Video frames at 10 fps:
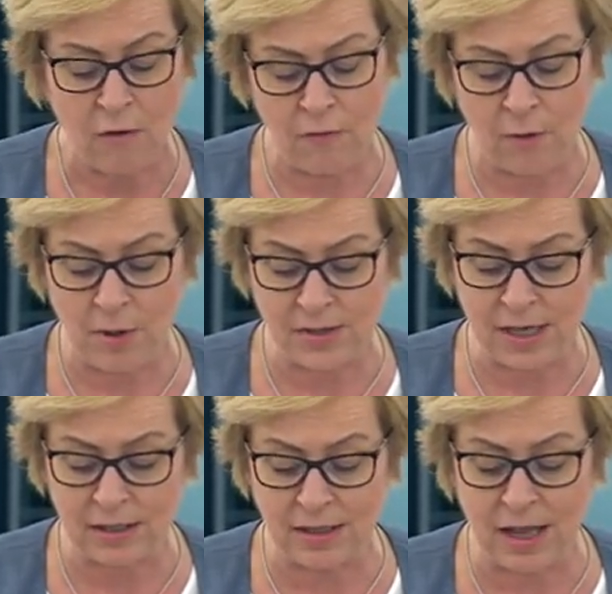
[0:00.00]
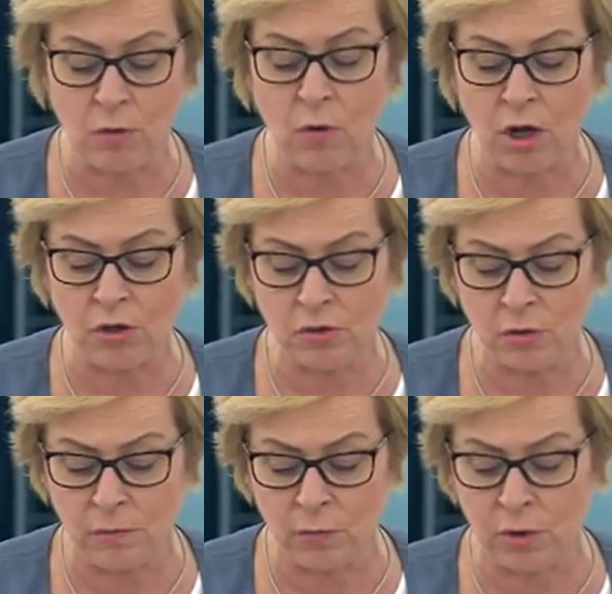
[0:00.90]
w obozach dla
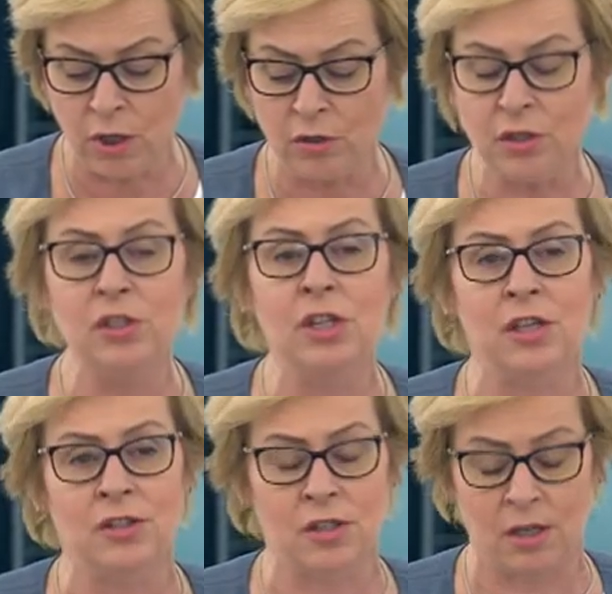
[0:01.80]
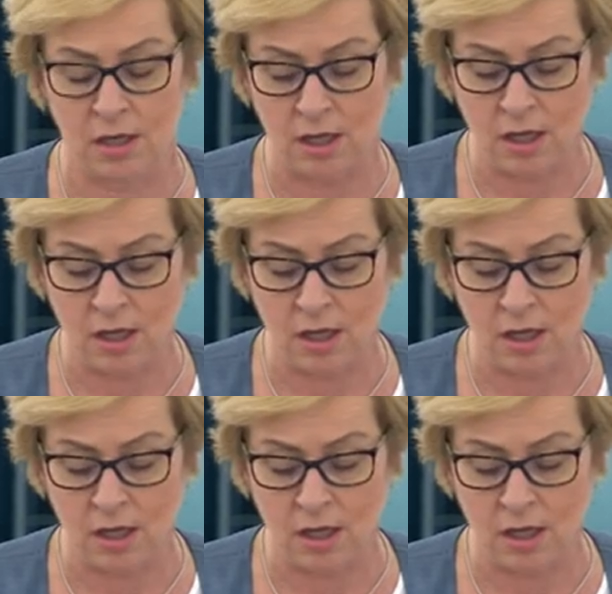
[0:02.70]
uchodźców urodzi dzieci